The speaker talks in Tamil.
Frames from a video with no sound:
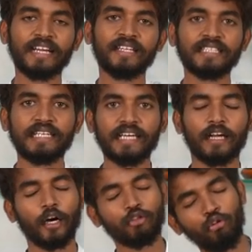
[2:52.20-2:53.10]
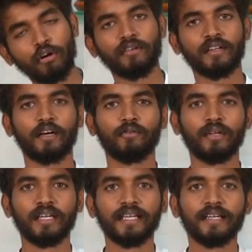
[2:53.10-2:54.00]
எனர்ஜெட்டிக்காக இருக்கா தூக்கம் வருதா
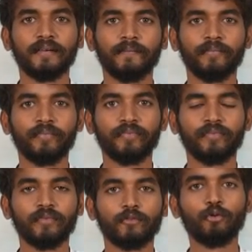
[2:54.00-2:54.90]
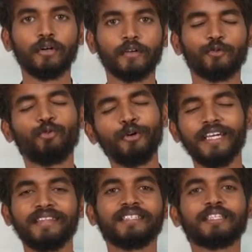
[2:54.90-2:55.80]
உங்களுக்கு தூக்கம் வரும்
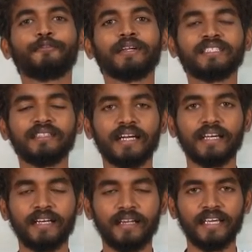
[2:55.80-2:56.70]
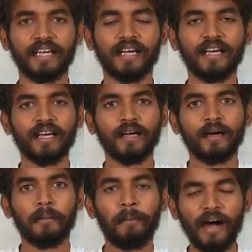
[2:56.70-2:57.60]
தூங்கி எந்திரிச்சா ஃப்ரெஷ்ஷு தானங்கன்றீங்க
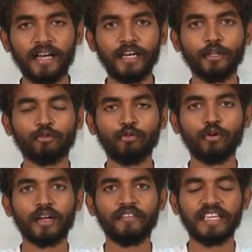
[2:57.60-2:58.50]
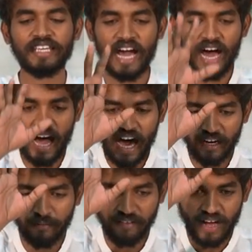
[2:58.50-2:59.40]
பகலில் தூங்குறவன்
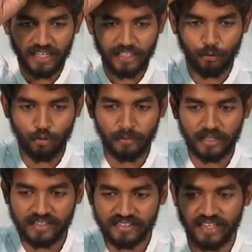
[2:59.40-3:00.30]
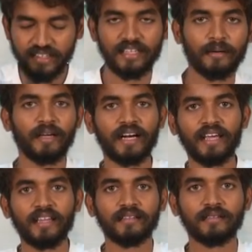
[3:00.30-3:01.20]
யாருமே வாழ்க்கையில் உருப்பட்டதாக சரித்திரமே
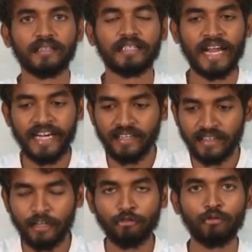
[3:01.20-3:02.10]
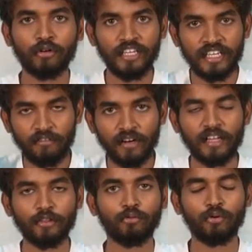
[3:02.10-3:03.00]
கிடையாது நைட்டு தான் தூங்கணும் இரவில்
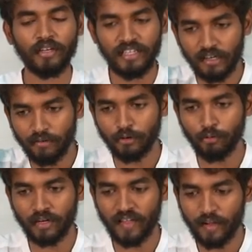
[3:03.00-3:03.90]
தான் தூங்கணும் இரவில் தூங்கினா